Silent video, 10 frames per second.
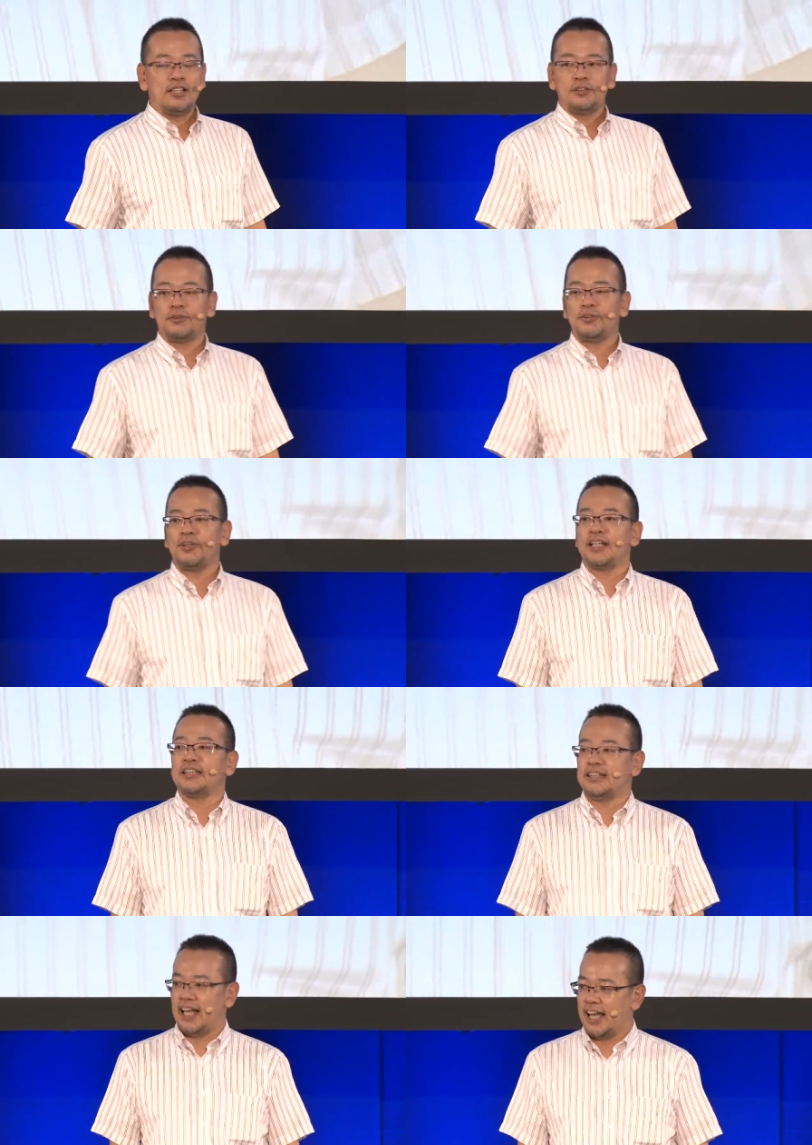ところがで
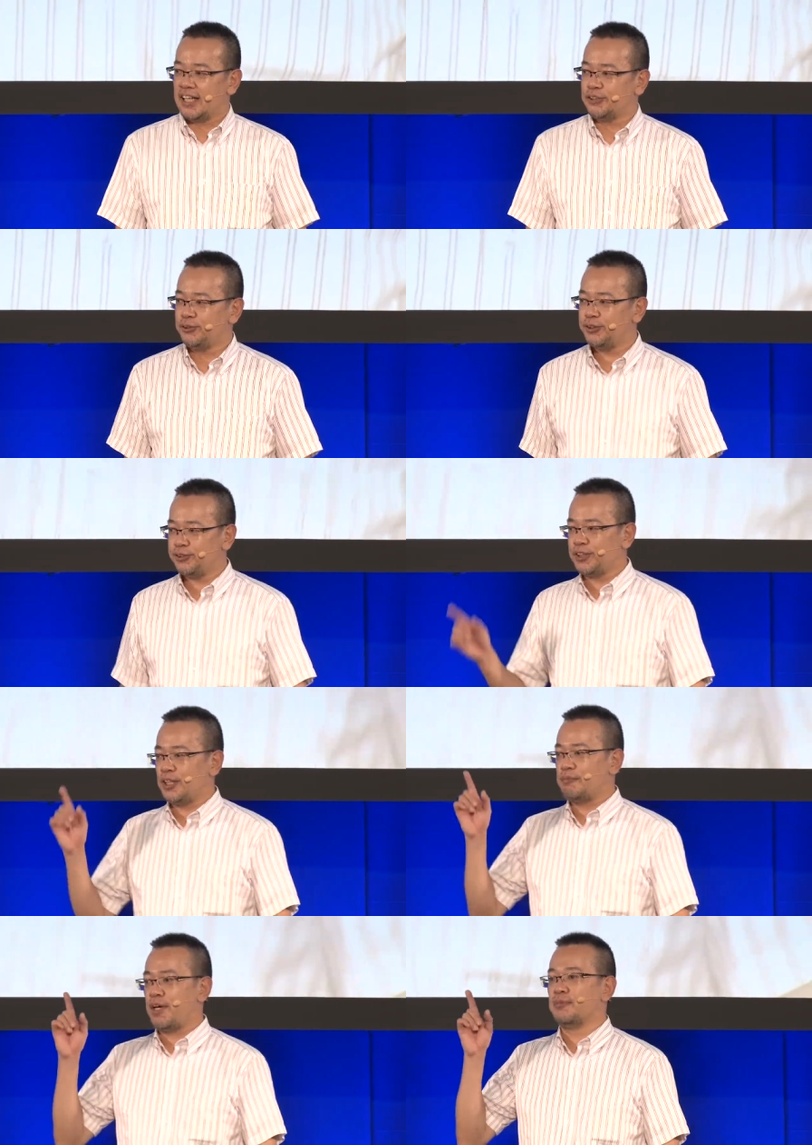すね宇宙
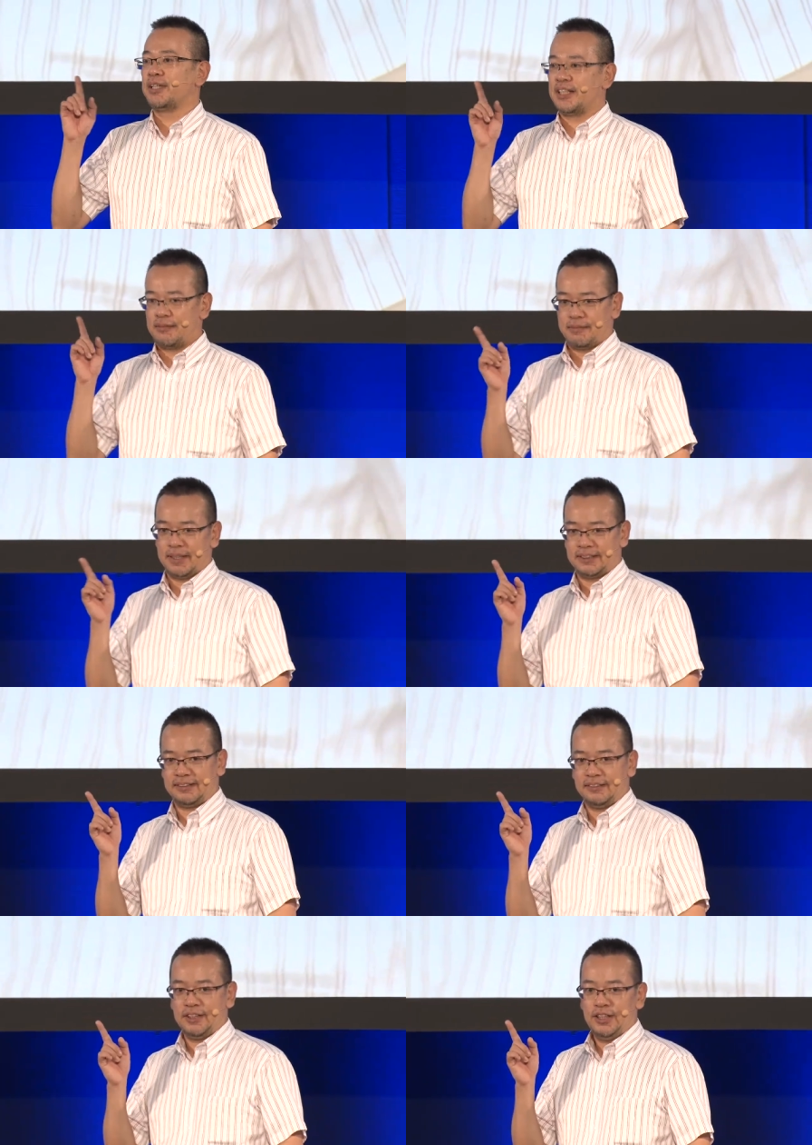に目を向けてみます